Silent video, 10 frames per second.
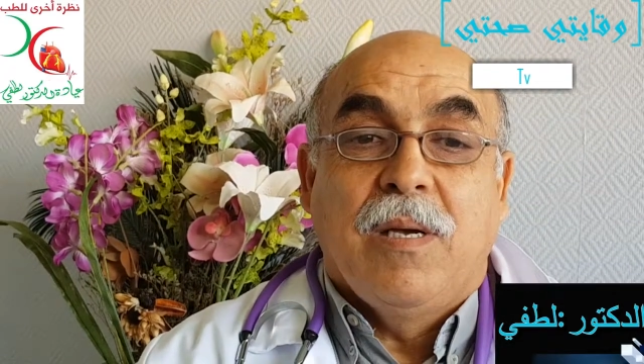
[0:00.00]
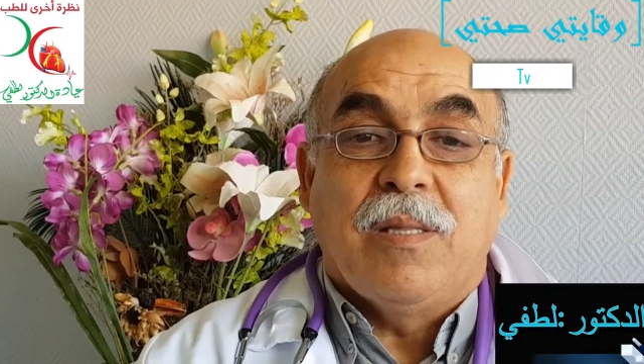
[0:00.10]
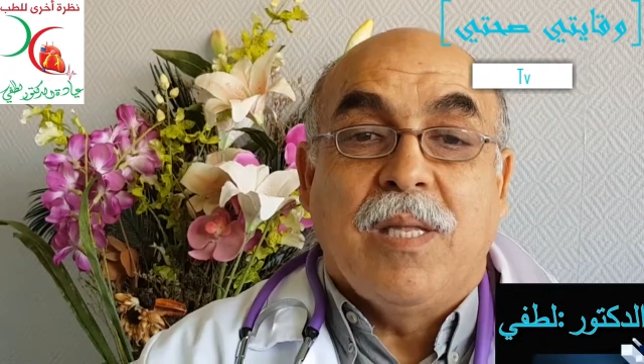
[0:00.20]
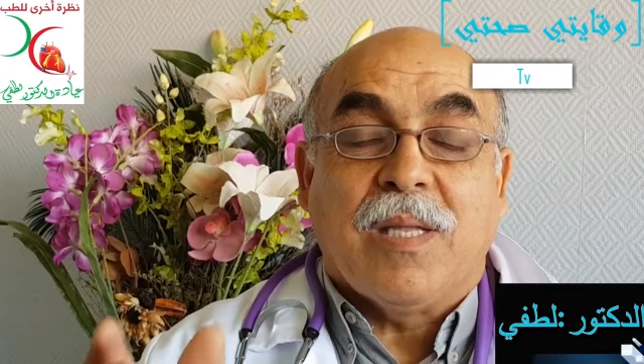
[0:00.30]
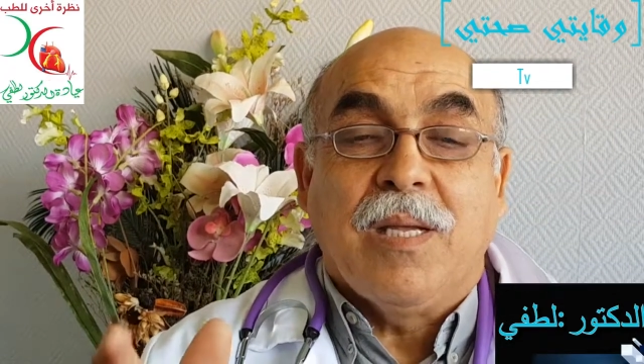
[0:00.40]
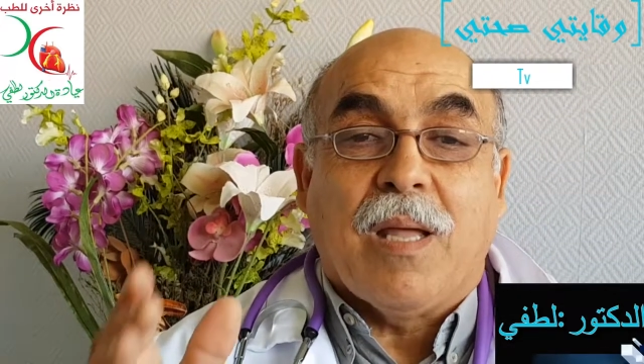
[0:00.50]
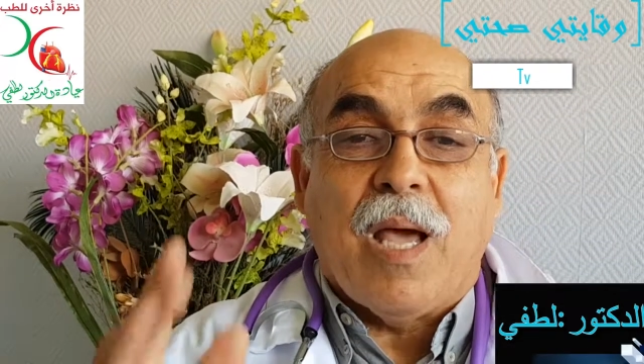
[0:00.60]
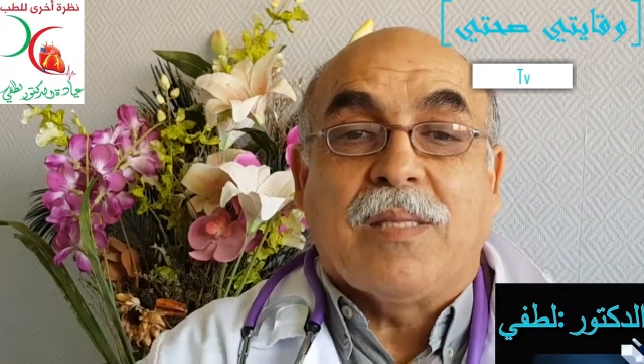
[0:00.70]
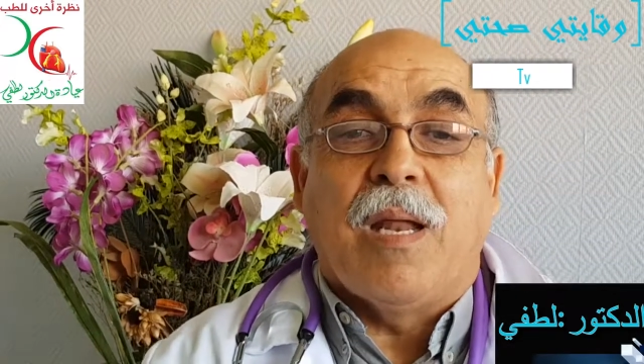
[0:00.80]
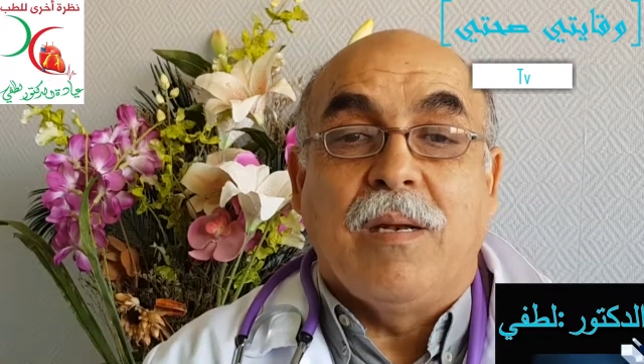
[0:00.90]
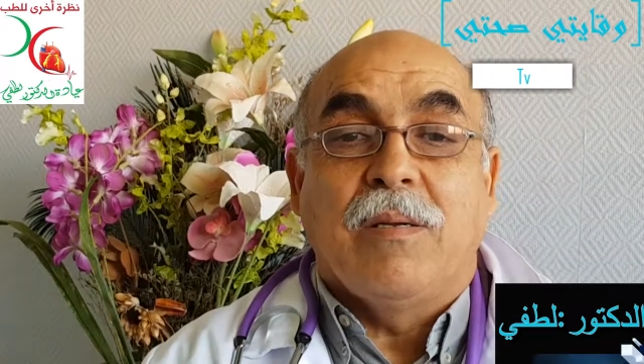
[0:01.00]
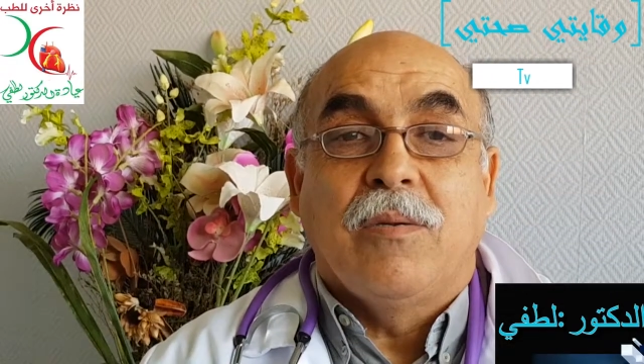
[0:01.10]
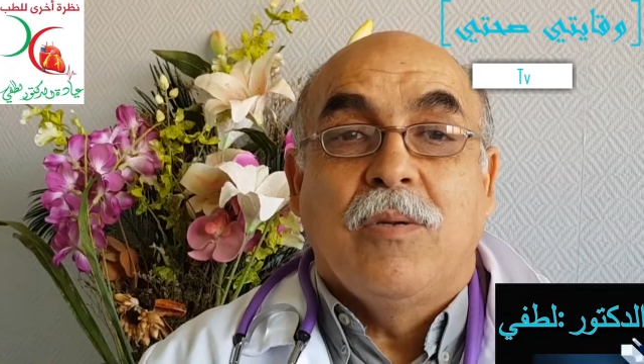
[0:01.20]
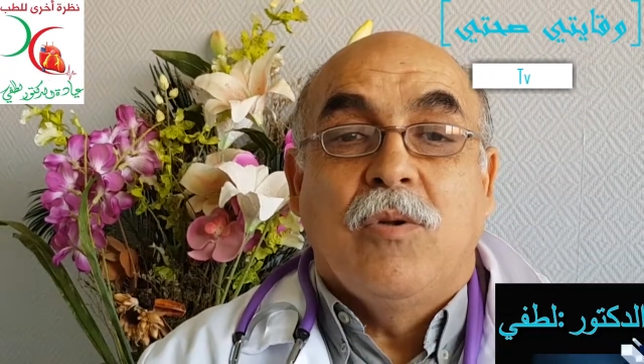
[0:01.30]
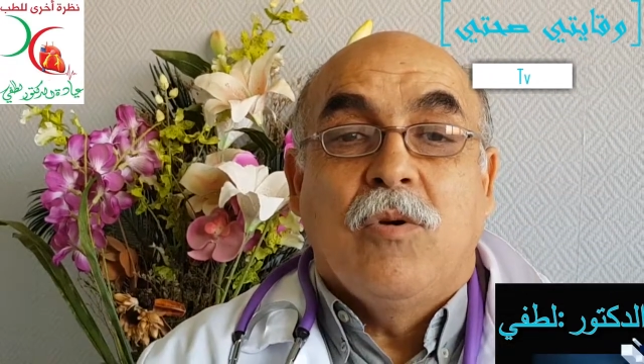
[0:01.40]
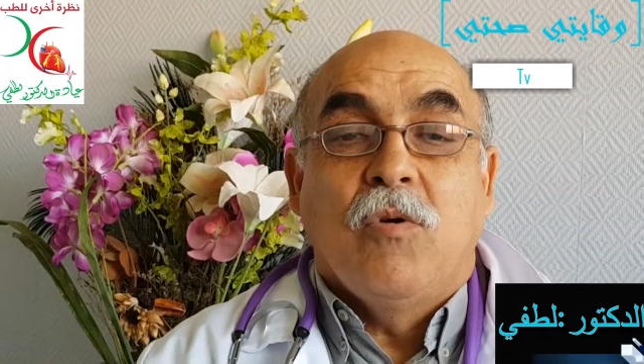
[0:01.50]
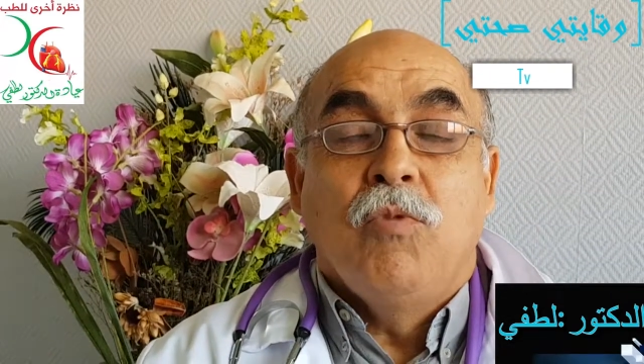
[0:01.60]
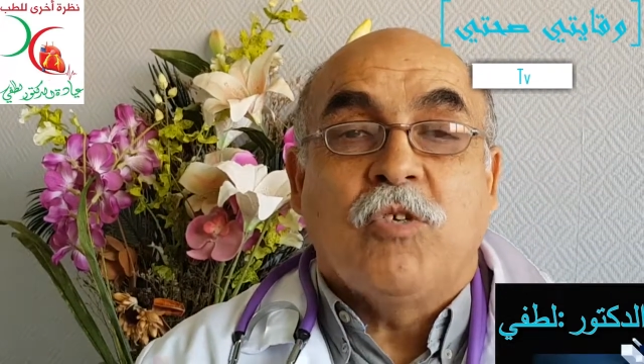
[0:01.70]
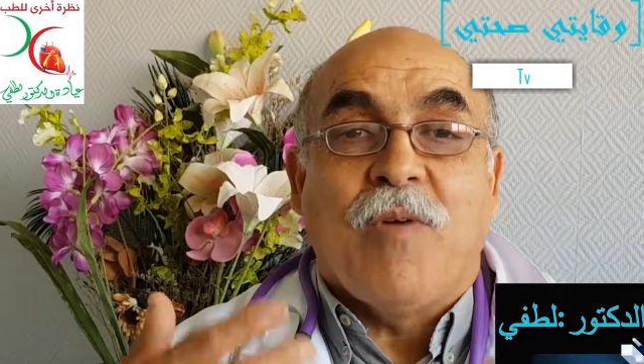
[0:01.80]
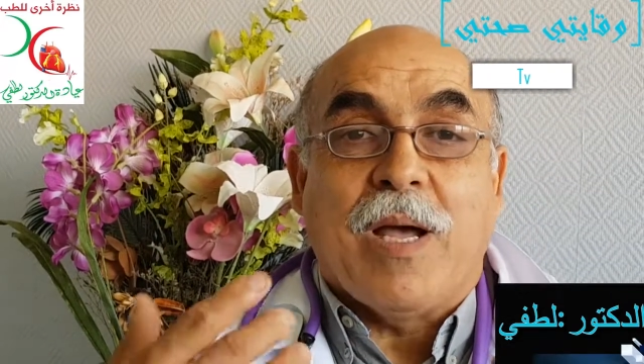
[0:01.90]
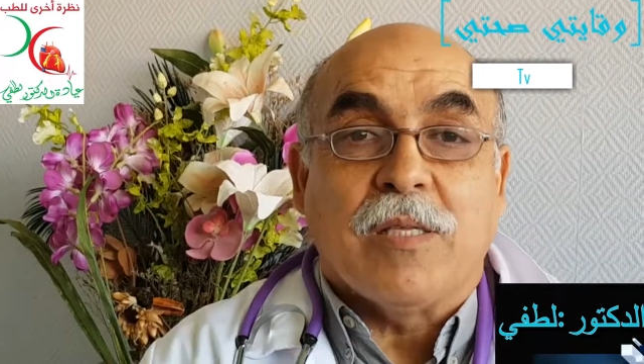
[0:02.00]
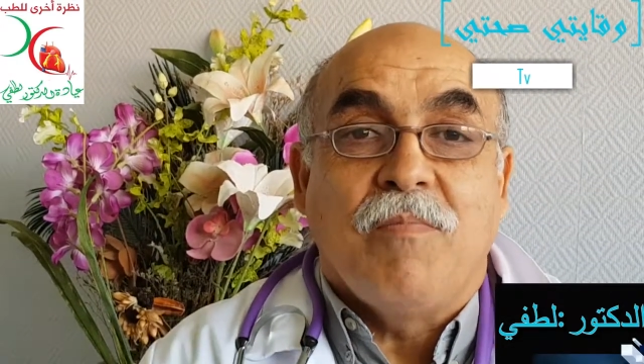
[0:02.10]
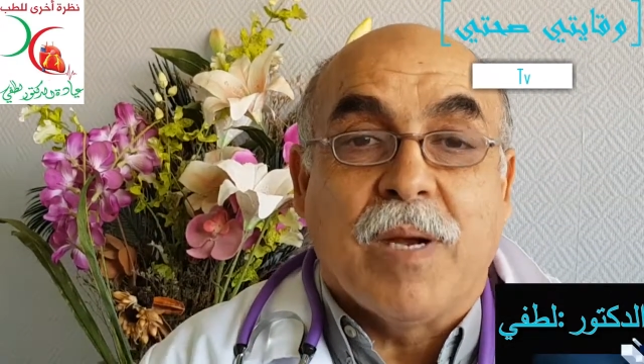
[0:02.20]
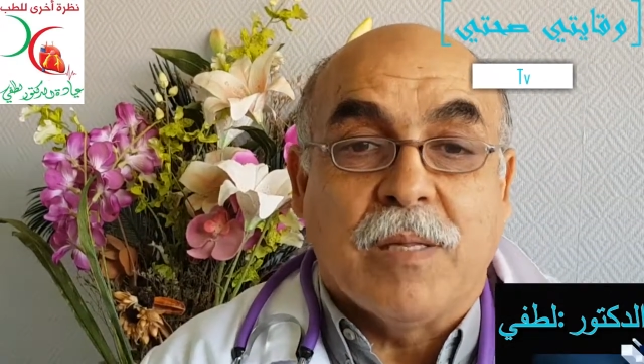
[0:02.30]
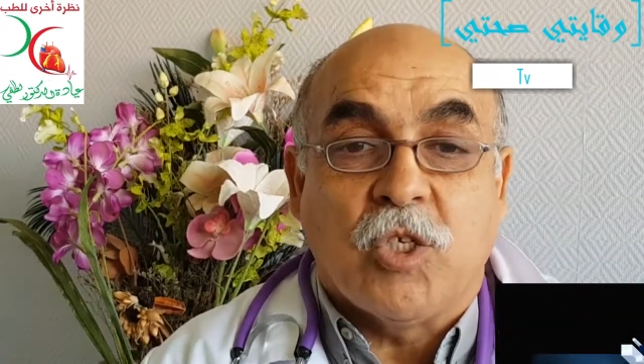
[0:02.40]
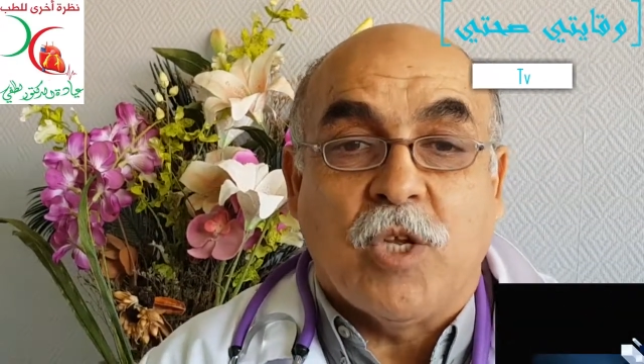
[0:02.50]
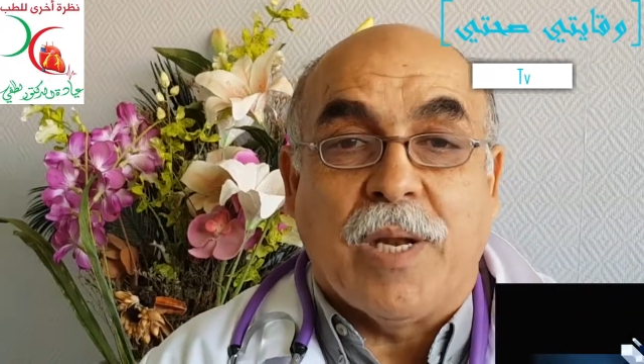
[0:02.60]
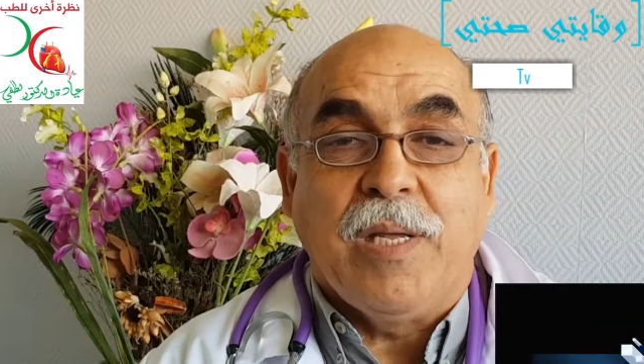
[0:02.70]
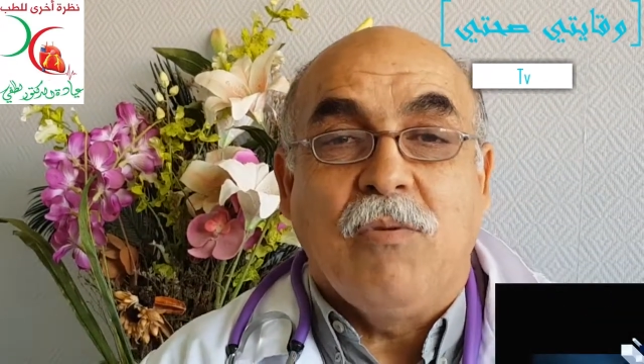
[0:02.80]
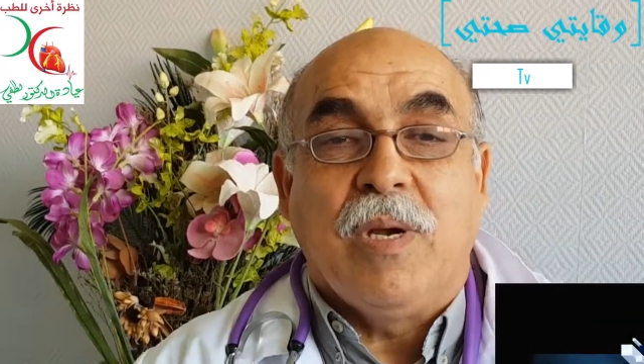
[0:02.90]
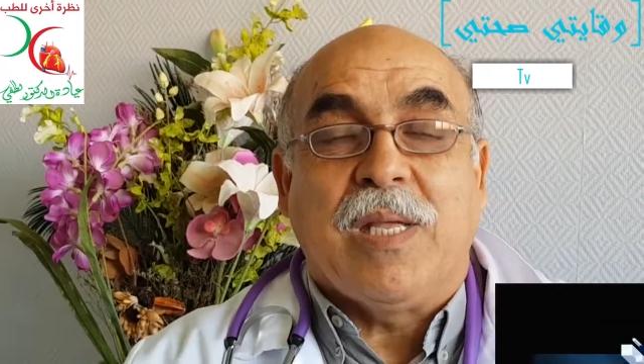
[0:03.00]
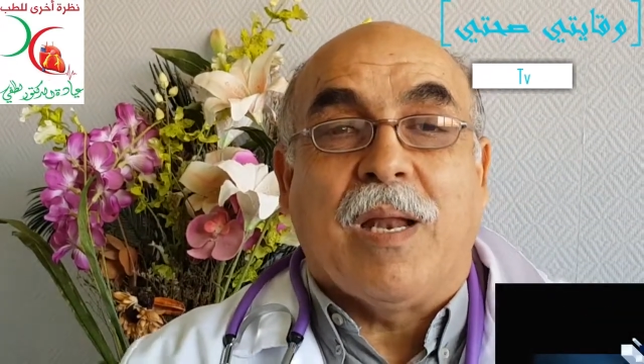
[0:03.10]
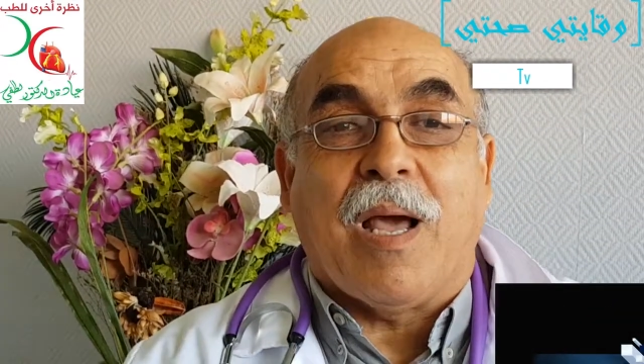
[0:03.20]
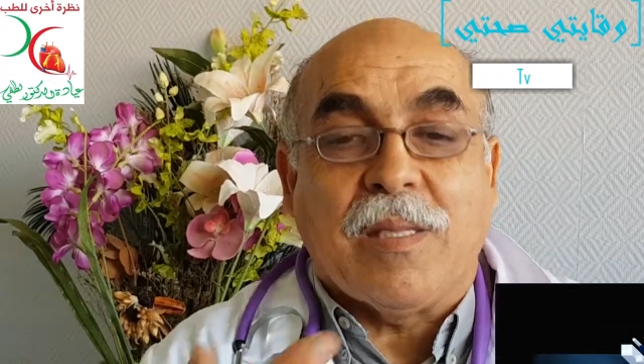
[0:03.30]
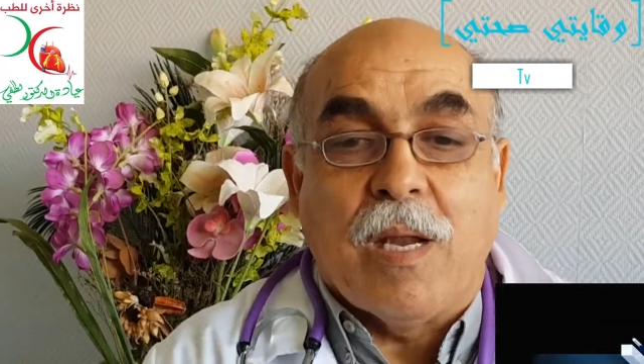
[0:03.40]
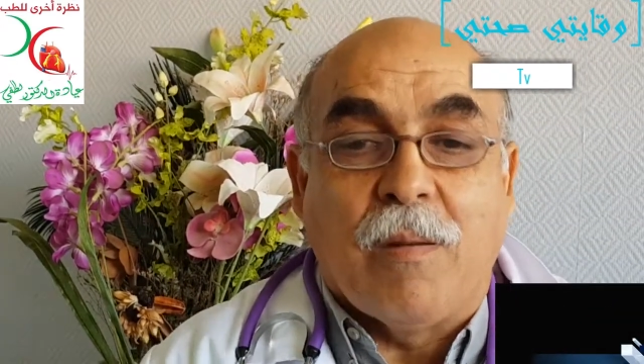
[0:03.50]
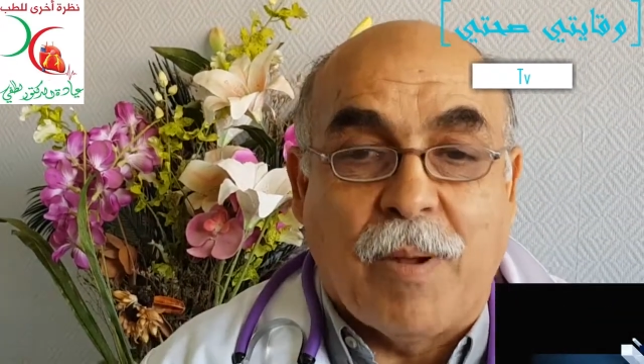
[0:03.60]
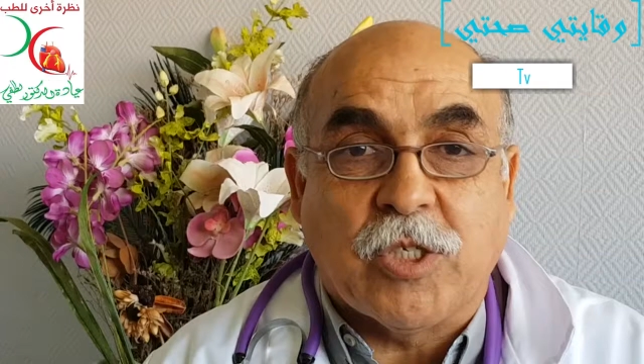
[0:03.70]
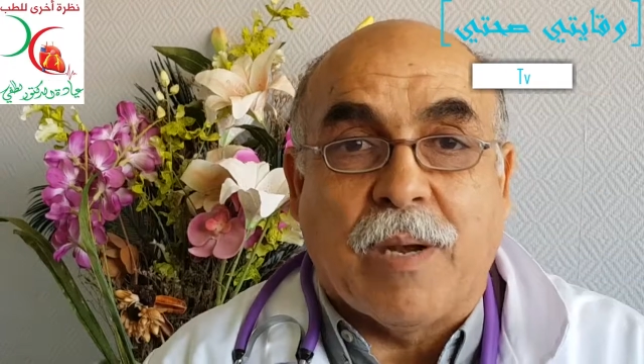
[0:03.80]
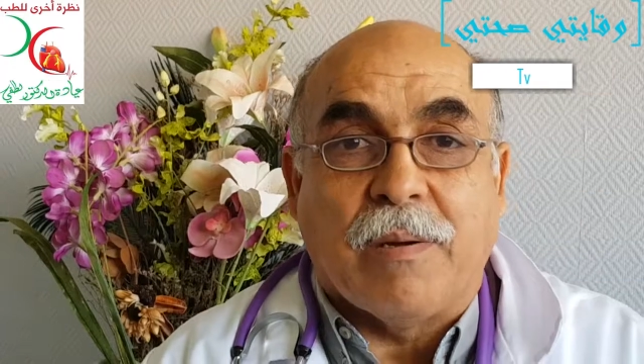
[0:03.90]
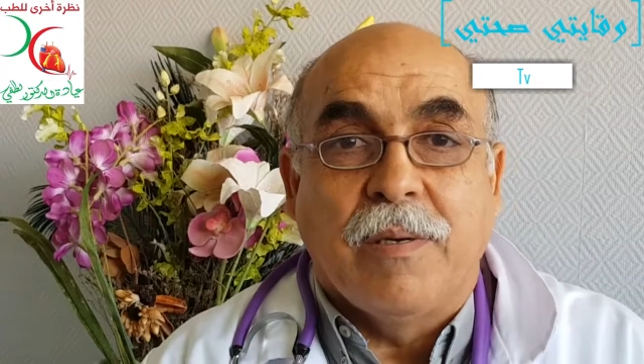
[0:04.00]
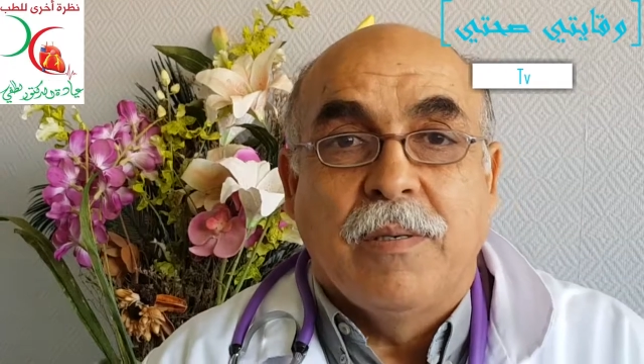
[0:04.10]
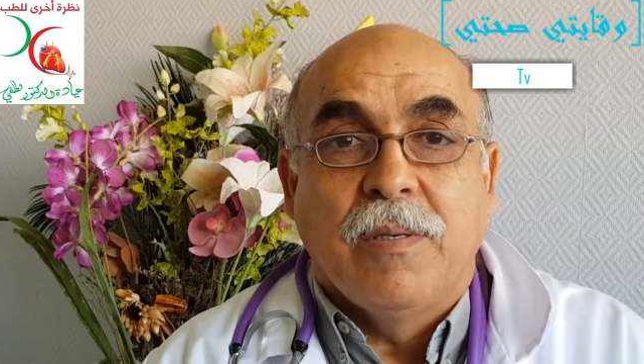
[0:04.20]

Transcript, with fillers: التدخين قتل ومش فقط مرض الشرايين ولكن قتل البشر